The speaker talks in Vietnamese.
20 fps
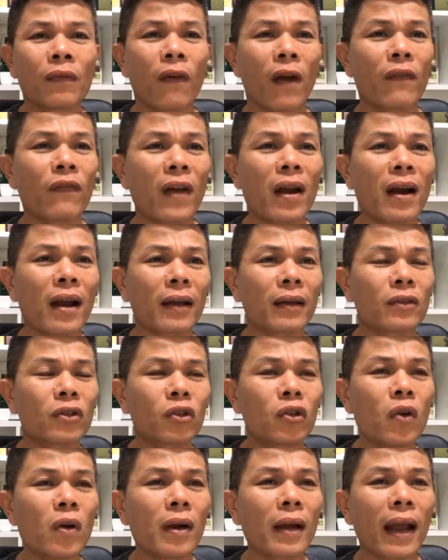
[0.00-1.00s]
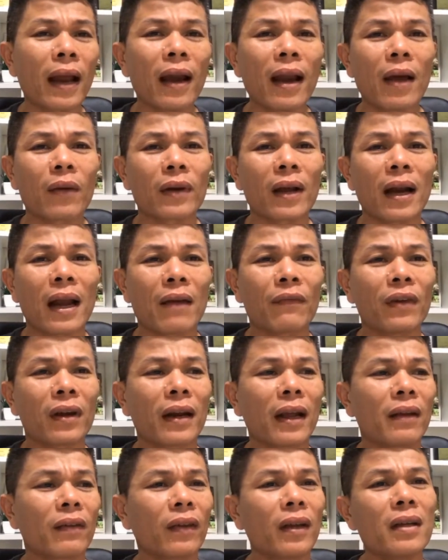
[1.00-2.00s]
phải phải là suốt ngày lao ra làm
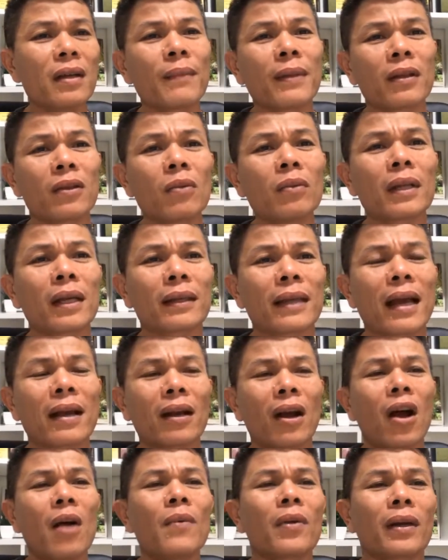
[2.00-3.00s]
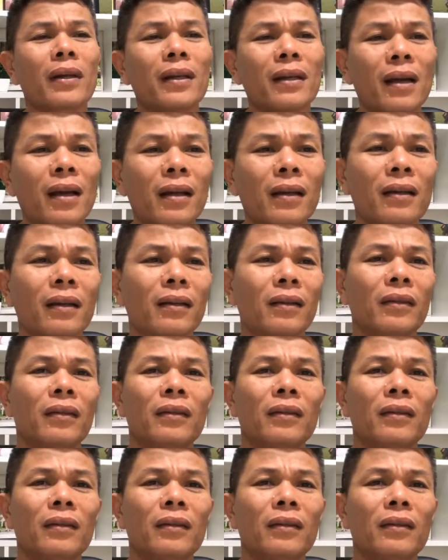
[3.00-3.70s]
việc này kia nhưng mà chúng ta chả có một cái gì hết